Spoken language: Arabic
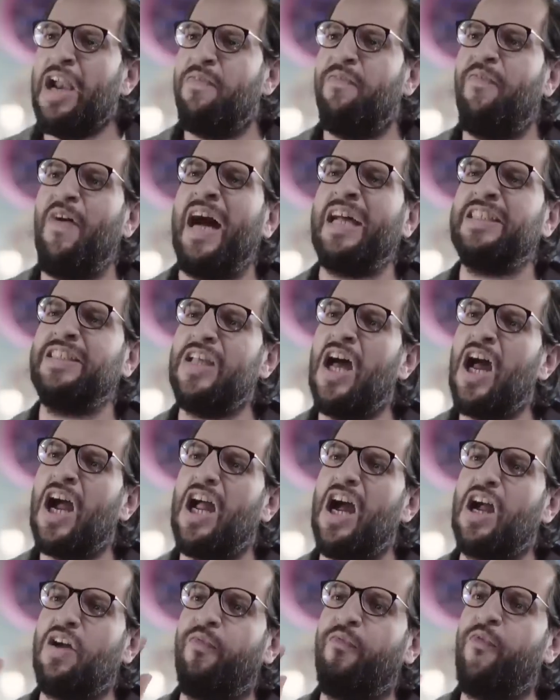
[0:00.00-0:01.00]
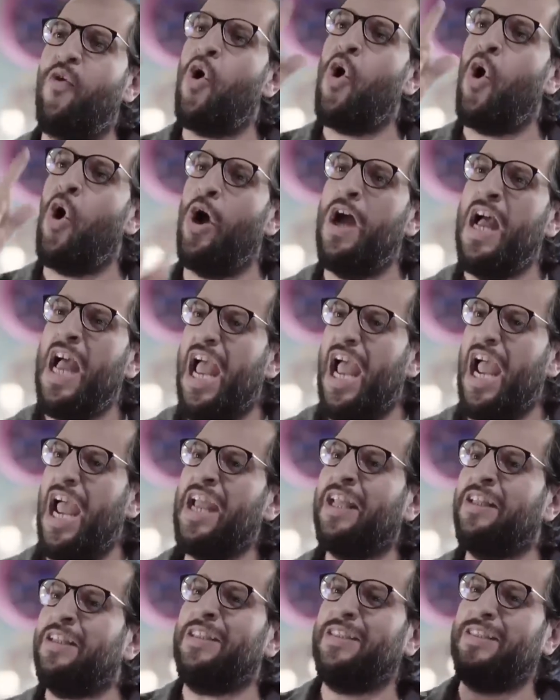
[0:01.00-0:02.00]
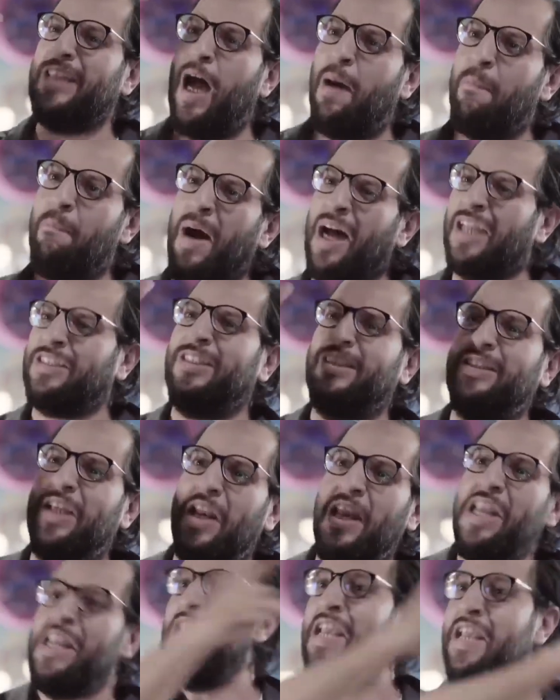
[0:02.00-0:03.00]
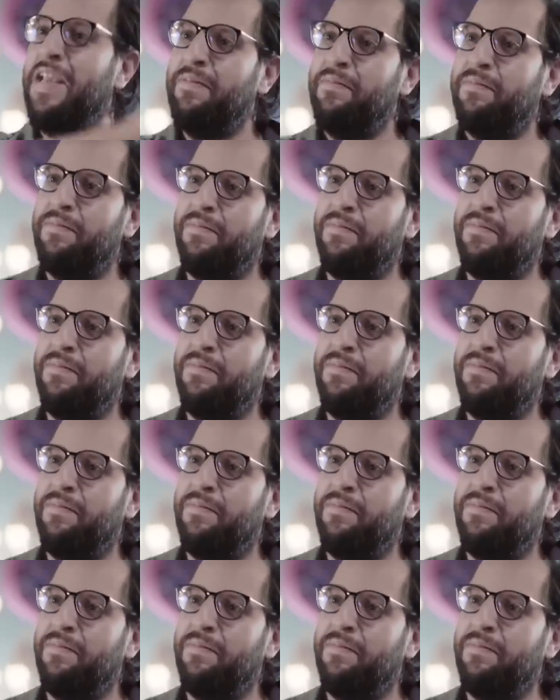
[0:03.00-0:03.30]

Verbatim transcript: ارفع صاجك فوق انت مصري